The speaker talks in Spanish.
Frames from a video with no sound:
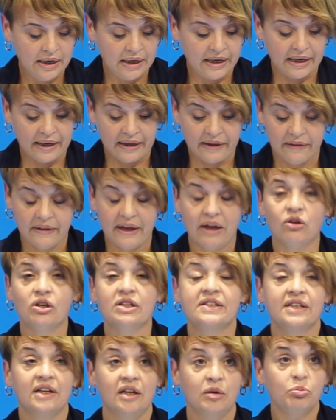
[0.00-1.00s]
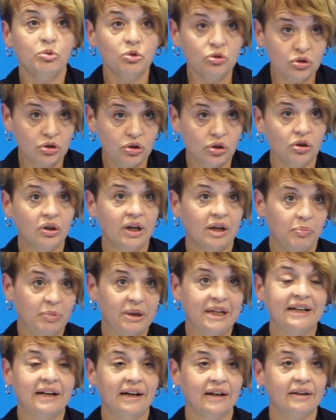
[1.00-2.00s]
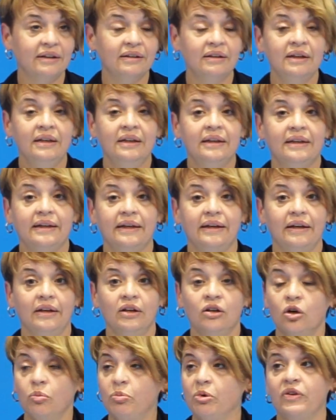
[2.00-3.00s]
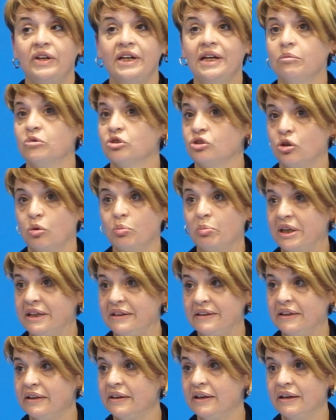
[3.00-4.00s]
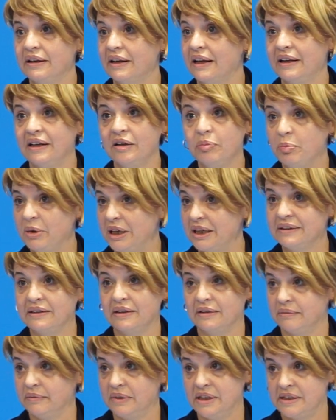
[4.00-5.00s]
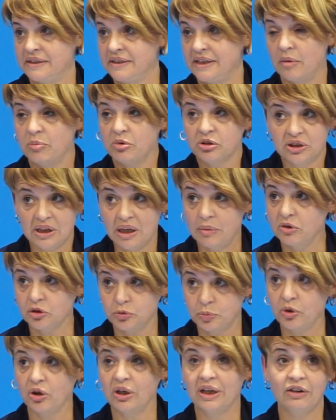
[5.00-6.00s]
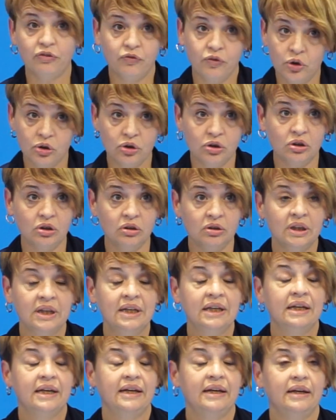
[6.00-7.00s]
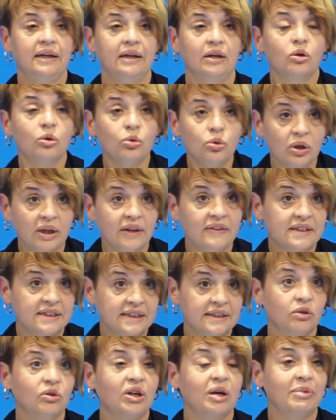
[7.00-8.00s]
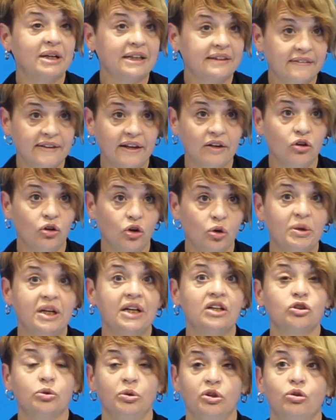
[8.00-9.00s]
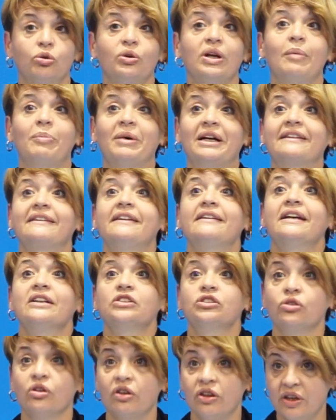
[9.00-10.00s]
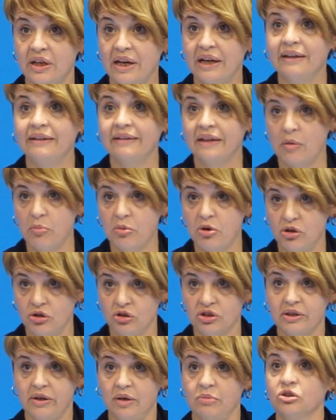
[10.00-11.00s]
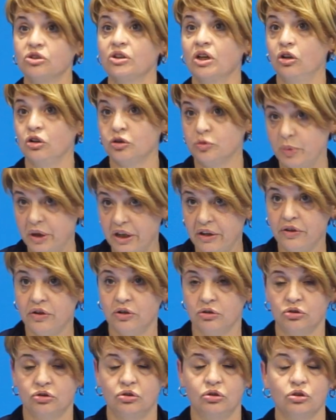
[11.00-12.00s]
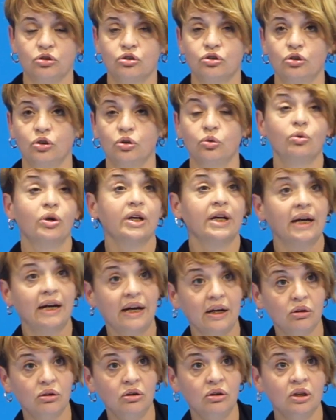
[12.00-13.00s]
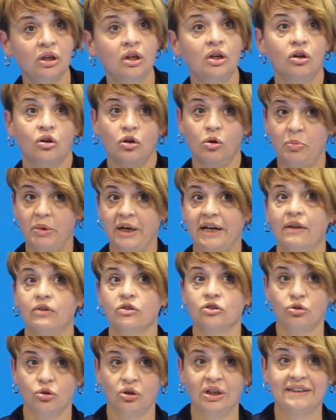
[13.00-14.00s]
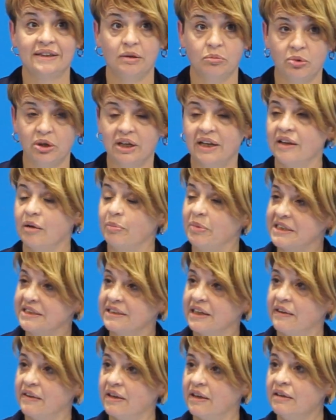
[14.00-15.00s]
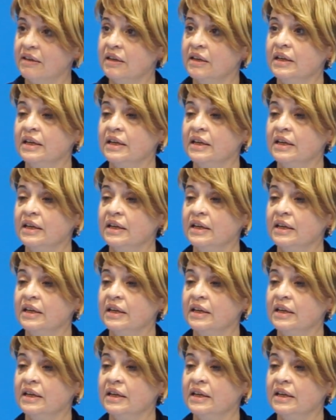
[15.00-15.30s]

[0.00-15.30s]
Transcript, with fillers: He dado ese punto a explicar que no podríamos competir en la LEF Plata. Si apostamos por LEF Oro, eh, el club necesita una partida económica y sobre todo una partida social de apoyo. Sabemos que los precios no son un regalo comparados con la temporada pasada